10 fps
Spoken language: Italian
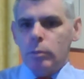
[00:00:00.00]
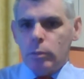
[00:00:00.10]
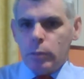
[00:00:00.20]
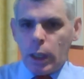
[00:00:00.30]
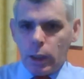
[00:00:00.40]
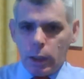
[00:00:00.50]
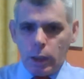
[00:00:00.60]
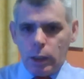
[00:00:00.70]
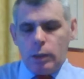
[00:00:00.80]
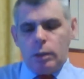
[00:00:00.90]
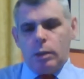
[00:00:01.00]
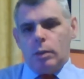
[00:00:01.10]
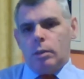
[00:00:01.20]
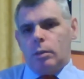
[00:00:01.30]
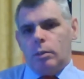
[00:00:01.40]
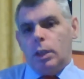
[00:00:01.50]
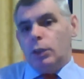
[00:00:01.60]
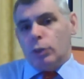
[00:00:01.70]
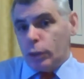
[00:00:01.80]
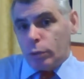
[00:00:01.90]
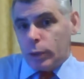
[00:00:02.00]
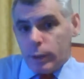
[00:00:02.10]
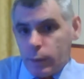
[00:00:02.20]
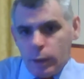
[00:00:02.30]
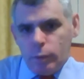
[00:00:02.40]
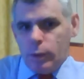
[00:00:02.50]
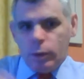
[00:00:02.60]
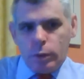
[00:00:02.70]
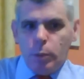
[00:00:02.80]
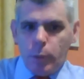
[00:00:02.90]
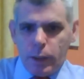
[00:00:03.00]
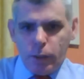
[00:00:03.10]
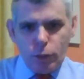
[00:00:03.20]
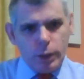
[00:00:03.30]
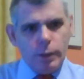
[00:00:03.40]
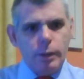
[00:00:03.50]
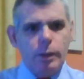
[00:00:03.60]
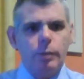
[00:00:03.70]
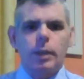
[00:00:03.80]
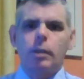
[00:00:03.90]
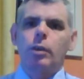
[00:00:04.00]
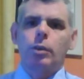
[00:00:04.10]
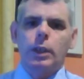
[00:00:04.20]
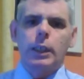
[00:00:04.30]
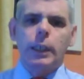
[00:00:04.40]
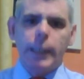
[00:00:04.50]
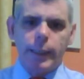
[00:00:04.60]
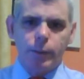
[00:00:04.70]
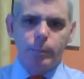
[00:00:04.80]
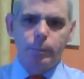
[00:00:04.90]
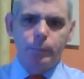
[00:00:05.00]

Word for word: dei giorni successivi o dei mesi successivi a seconda del caso.